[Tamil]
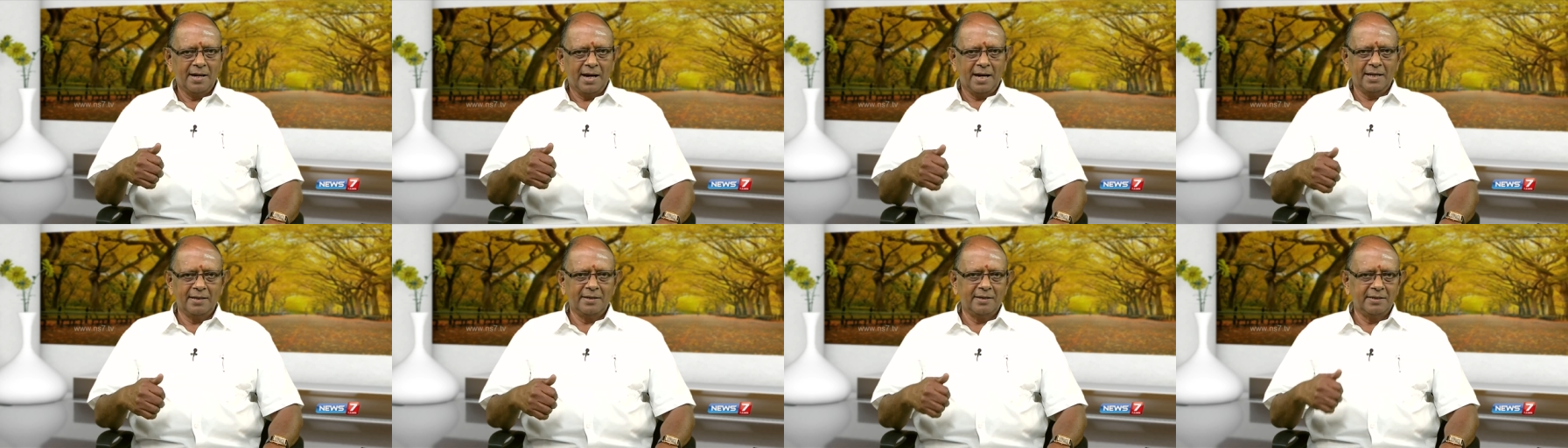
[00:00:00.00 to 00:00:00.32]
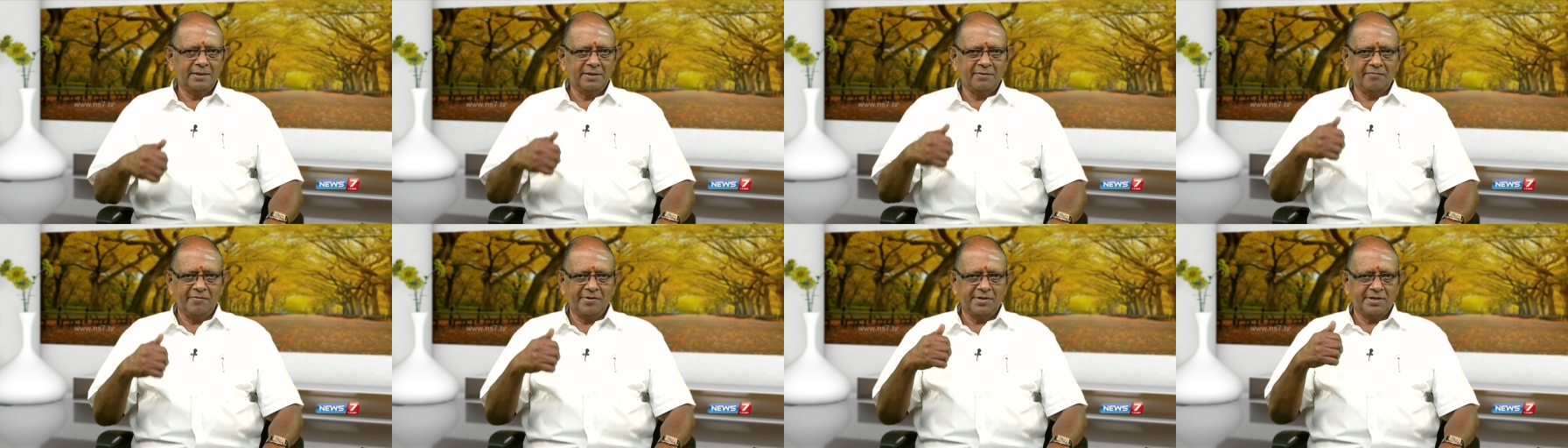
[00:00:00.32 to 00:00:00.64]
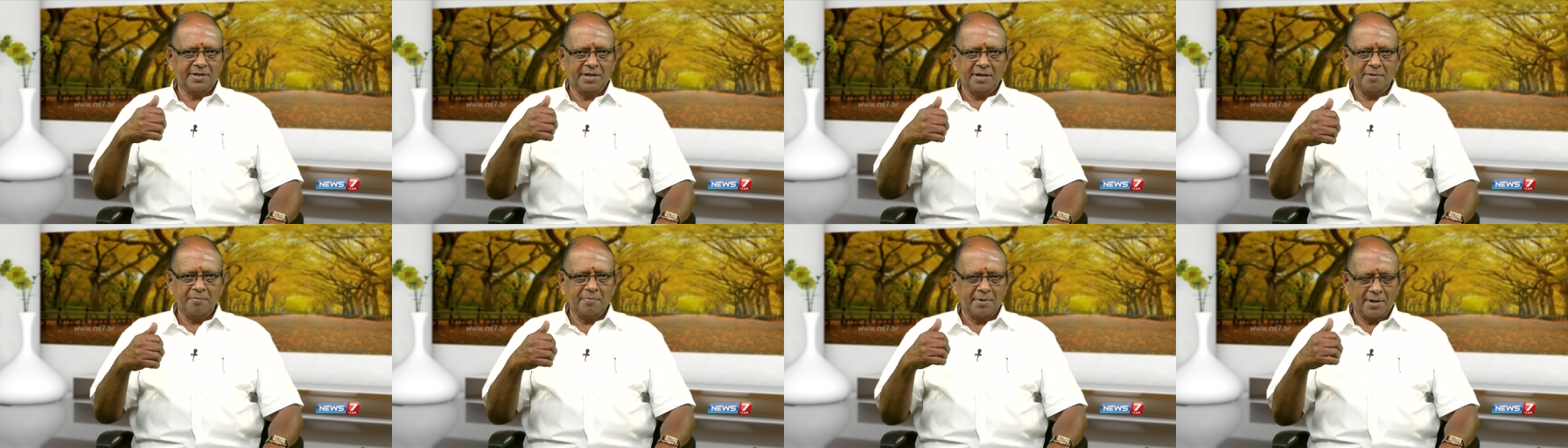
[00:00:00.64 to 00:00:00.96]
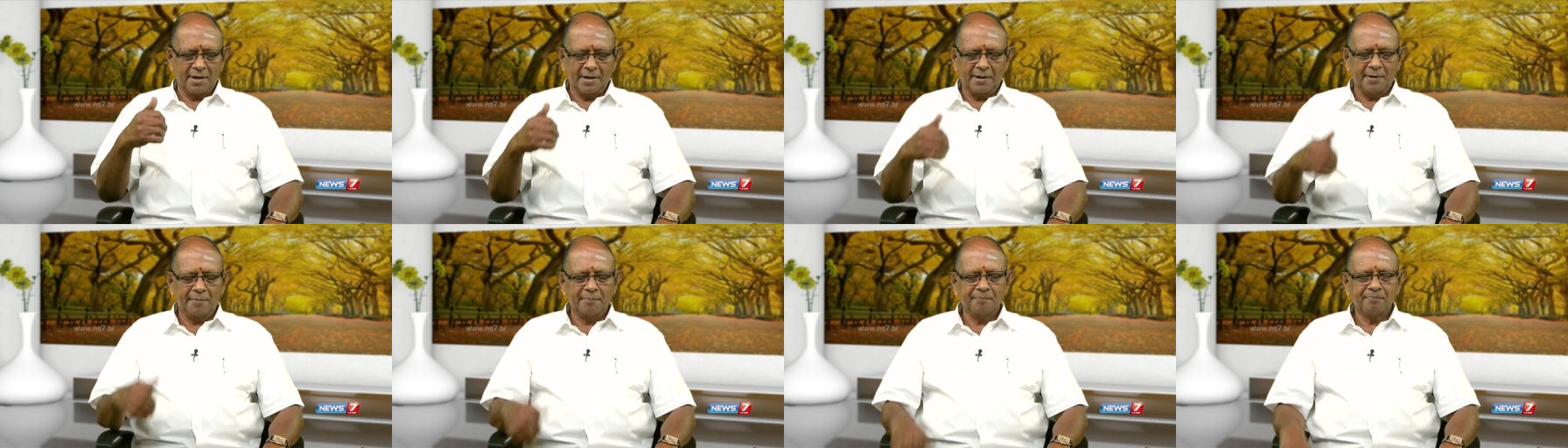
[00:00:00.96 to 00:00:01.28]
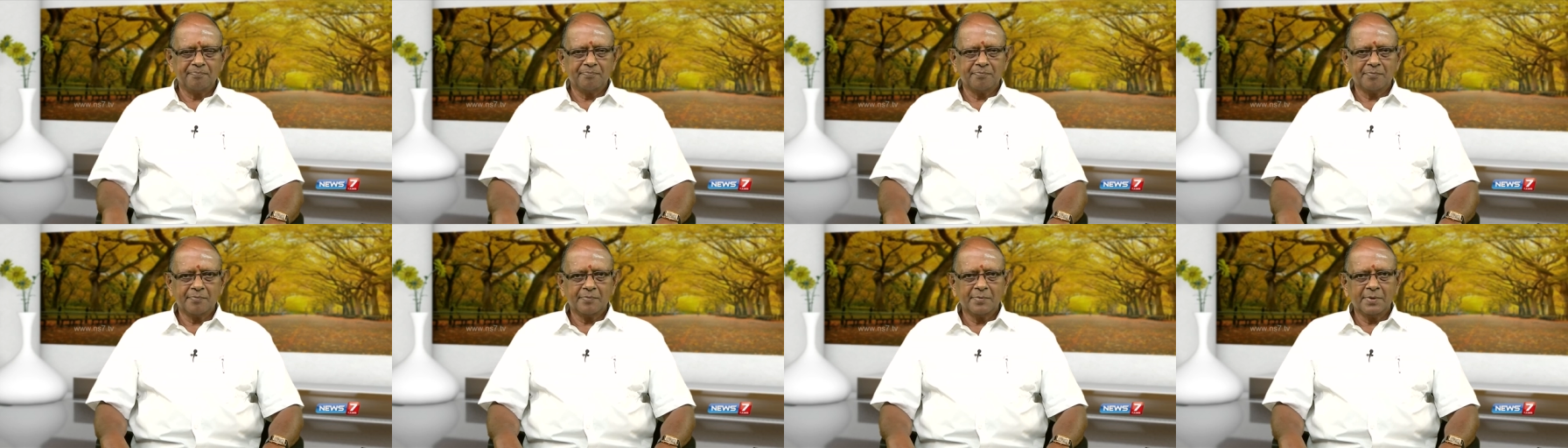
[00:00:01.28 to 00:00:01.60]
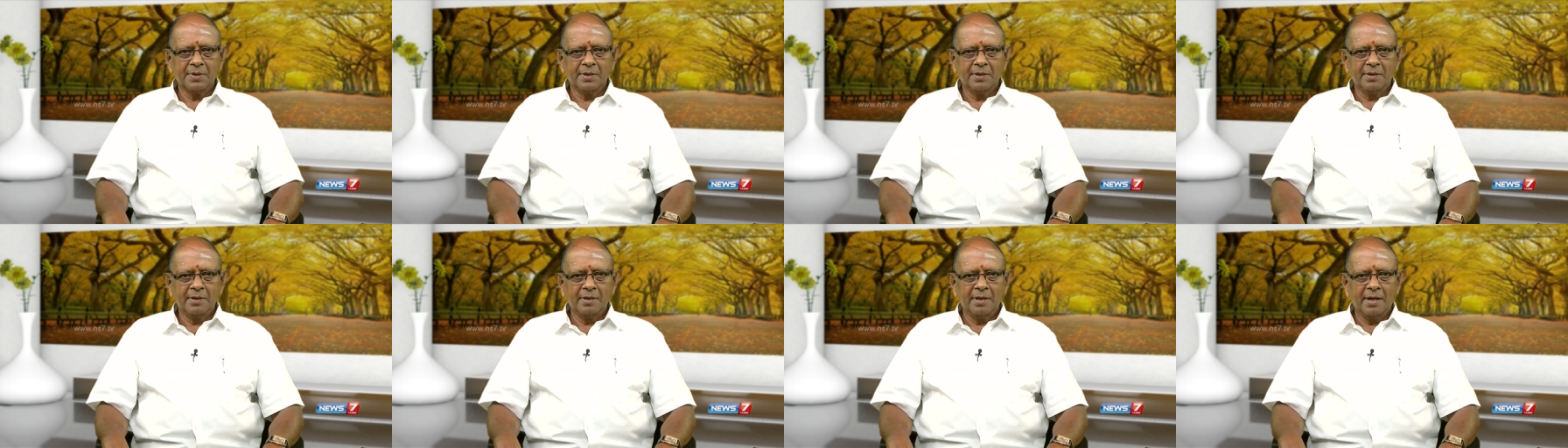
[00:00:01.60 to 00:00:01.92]
அதிலிருந்து வெற்றியும் பெறலாம்
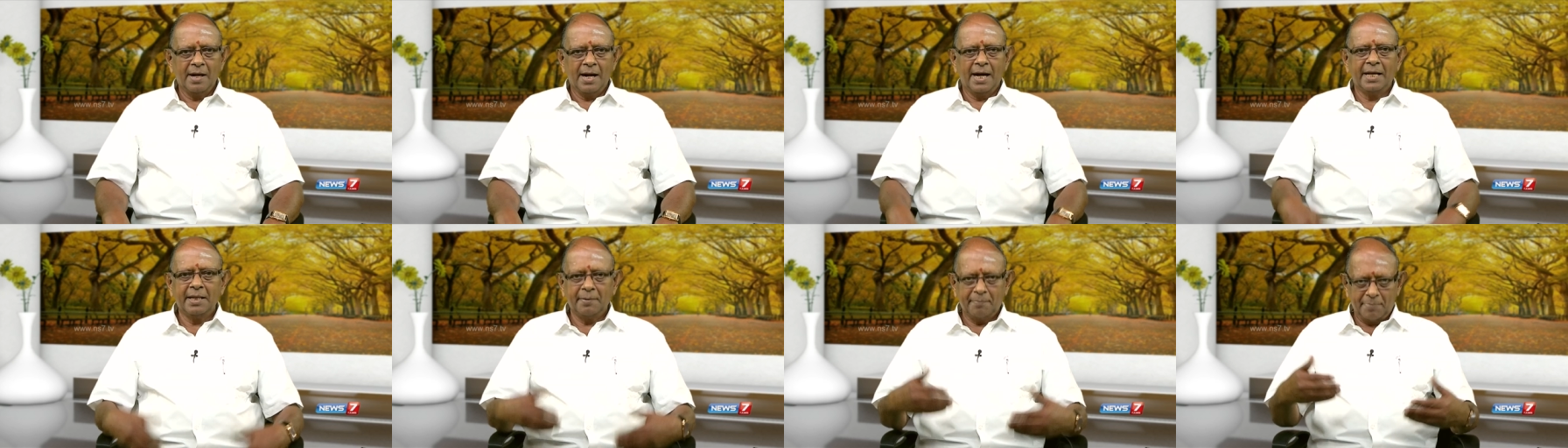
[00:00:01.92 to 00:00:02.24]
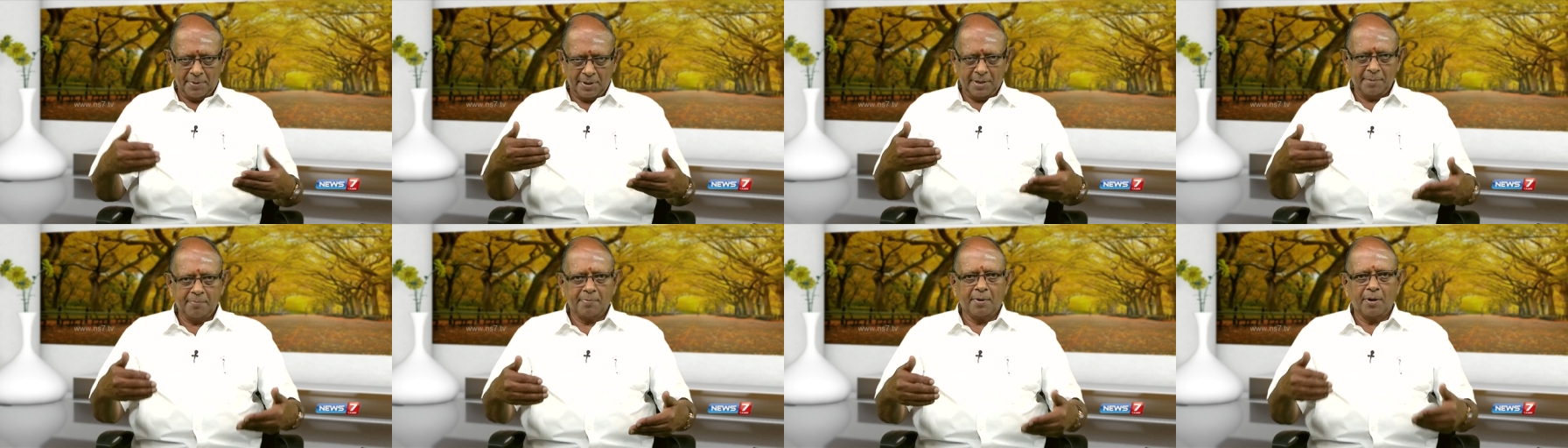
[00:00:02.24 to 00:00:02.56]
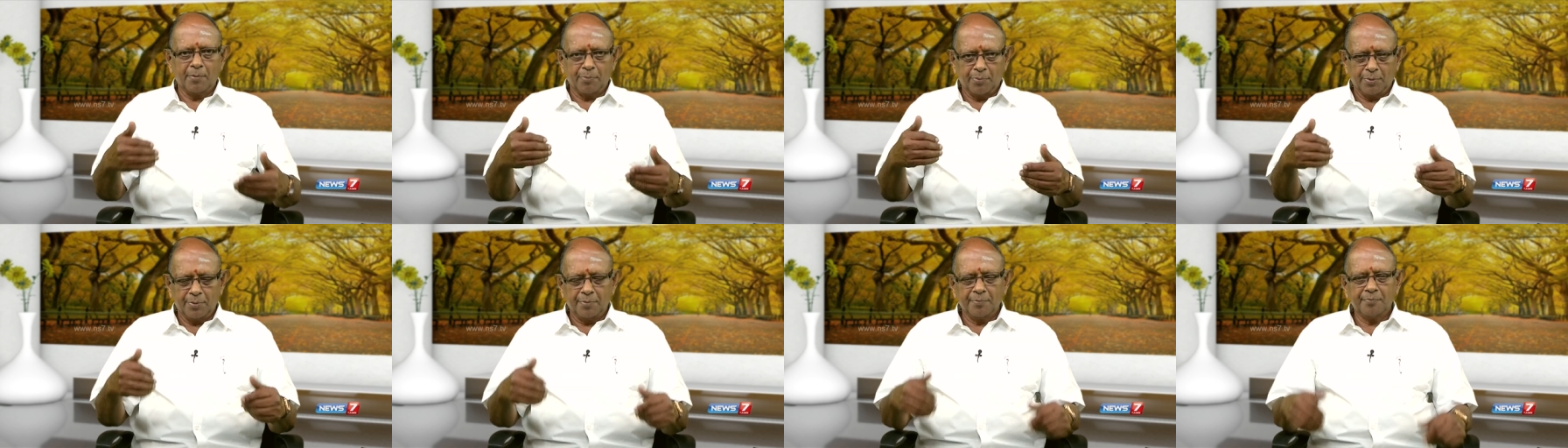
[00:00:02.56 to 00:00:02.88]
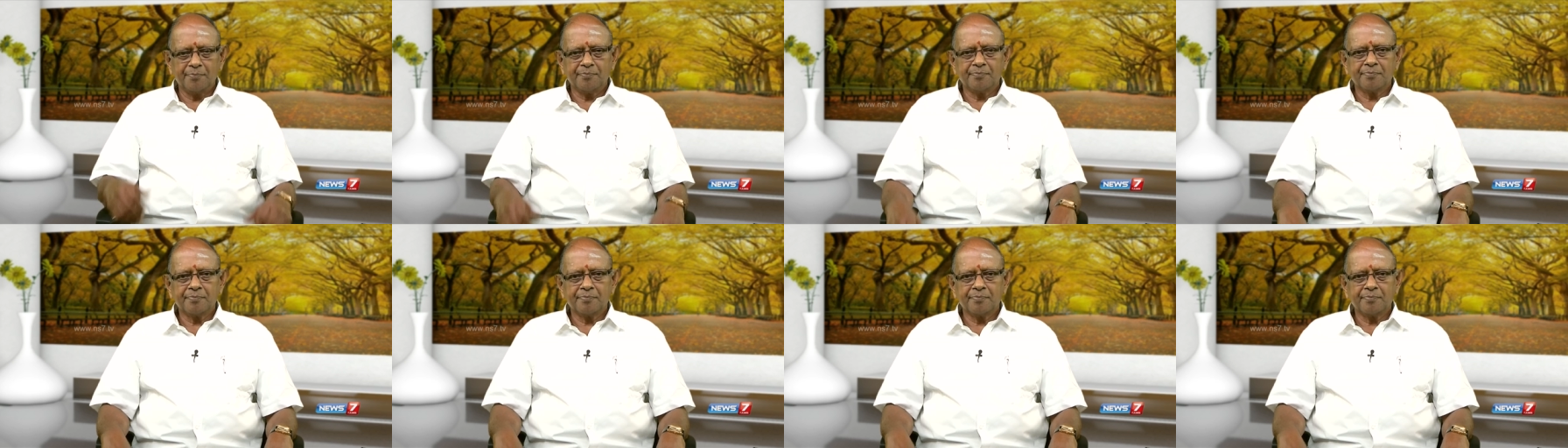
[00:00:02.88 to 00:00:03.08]
அதை பற்றி பார்ப்போம்